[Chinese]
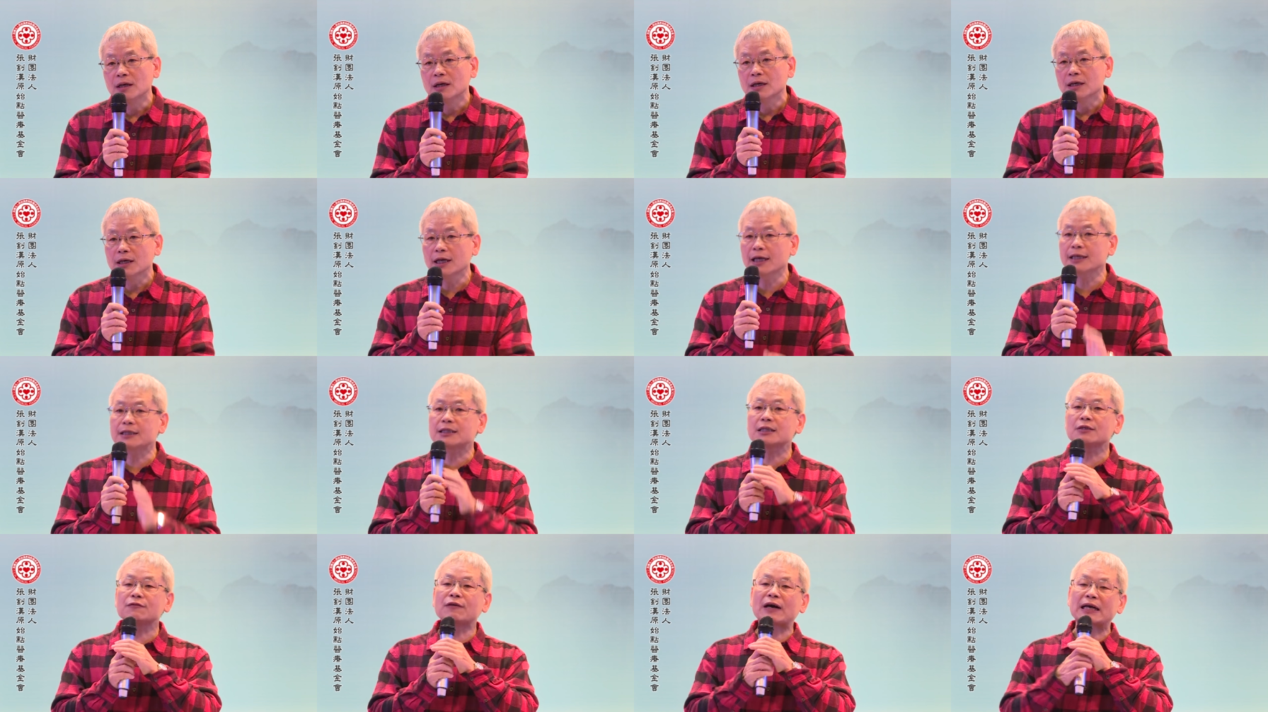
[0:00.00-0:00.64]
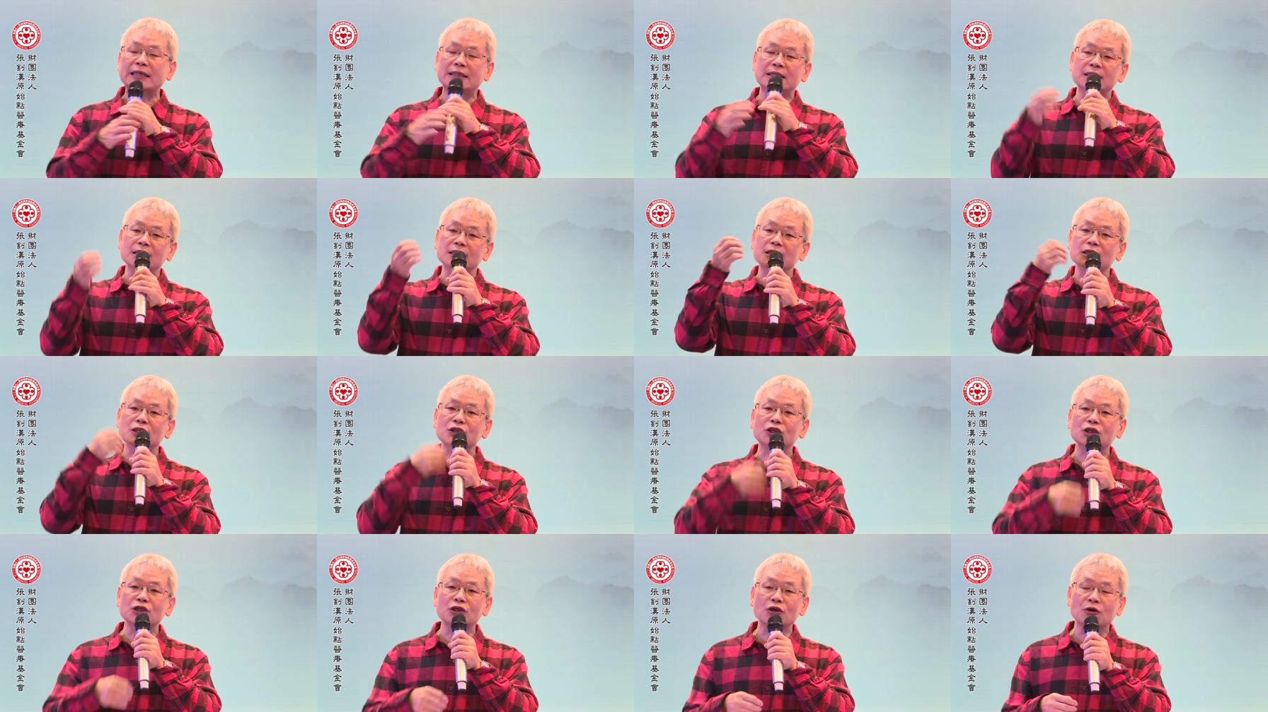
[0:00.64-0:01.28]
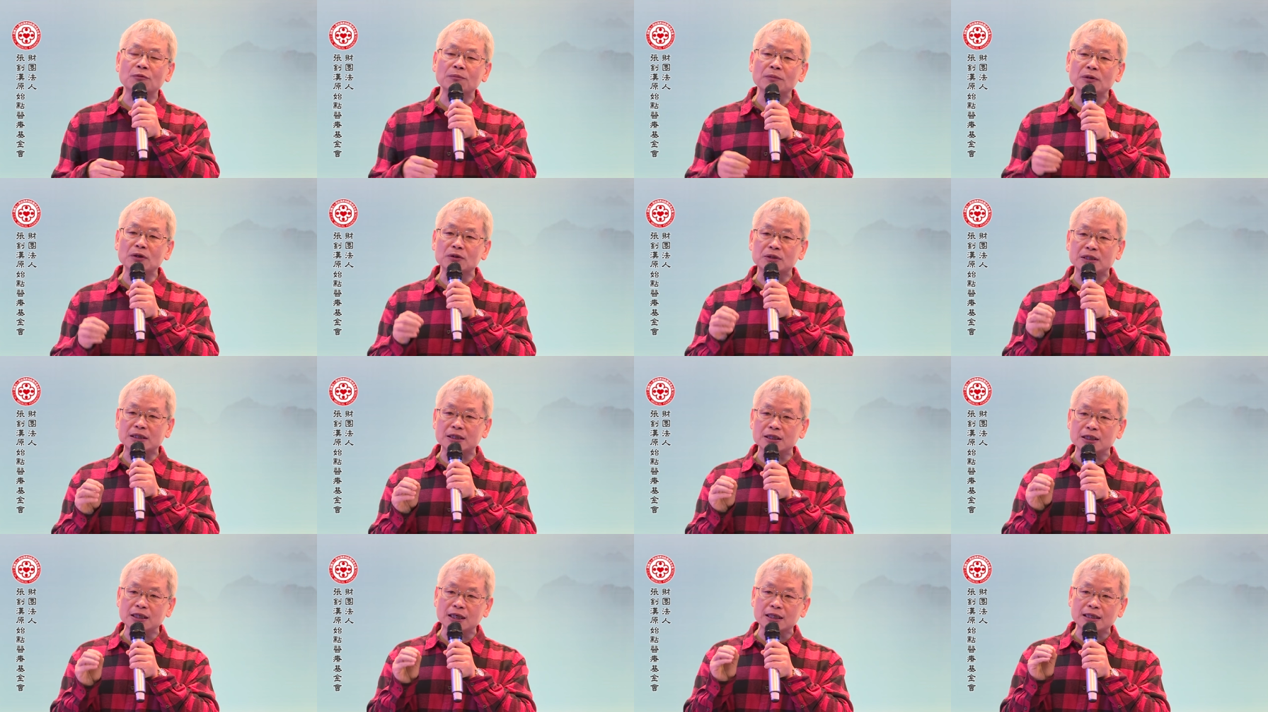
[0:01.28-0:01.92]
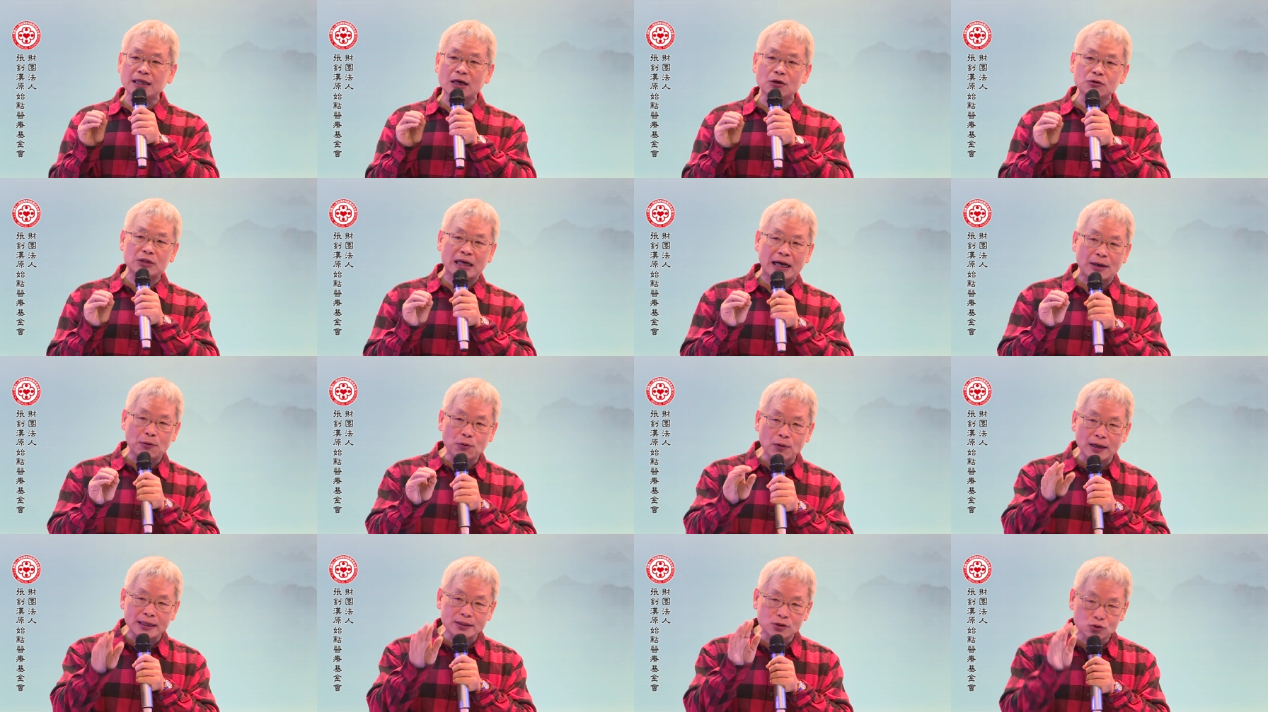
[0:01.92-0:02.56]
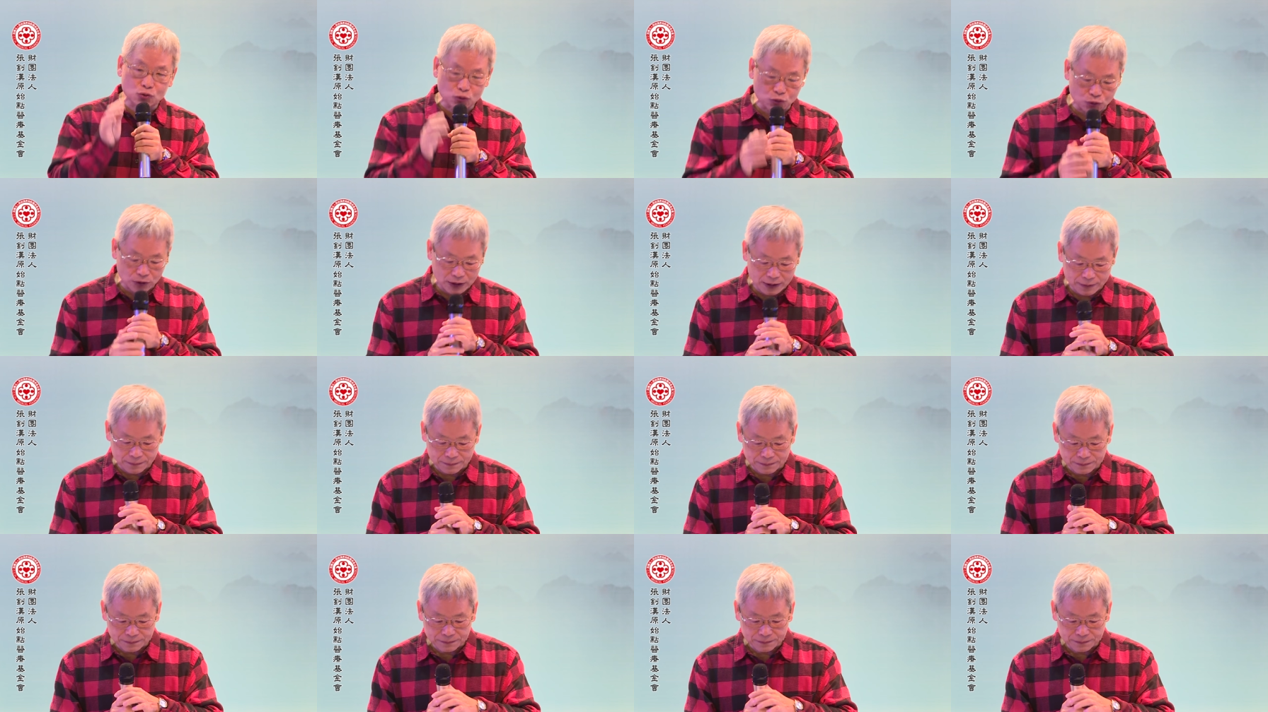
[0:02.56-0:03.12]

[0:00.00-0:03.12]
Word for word: 内治法吃进去有没有直接到达患处的？